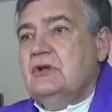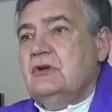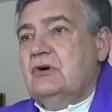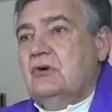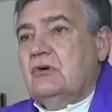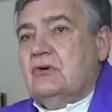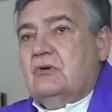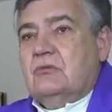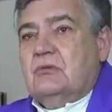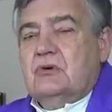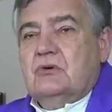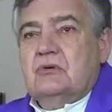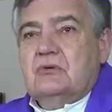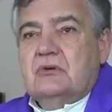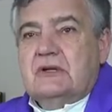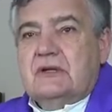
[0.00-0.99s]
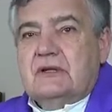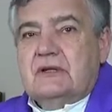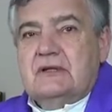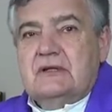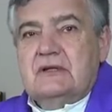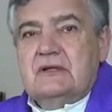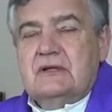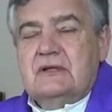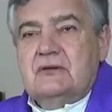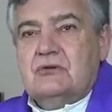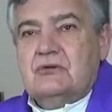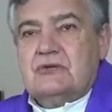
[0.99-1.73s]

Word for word: o como eh, los